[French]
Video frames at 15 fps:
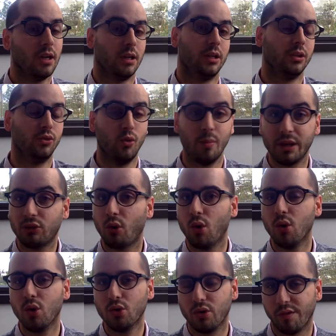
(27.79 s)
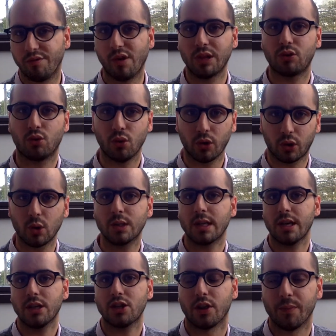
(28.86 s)
euh, de métro, de voiture, que
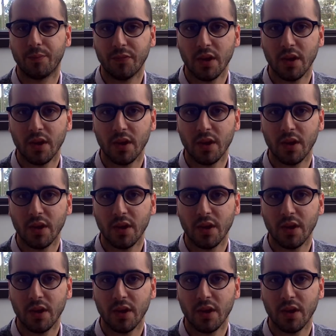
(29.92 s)
sais-je.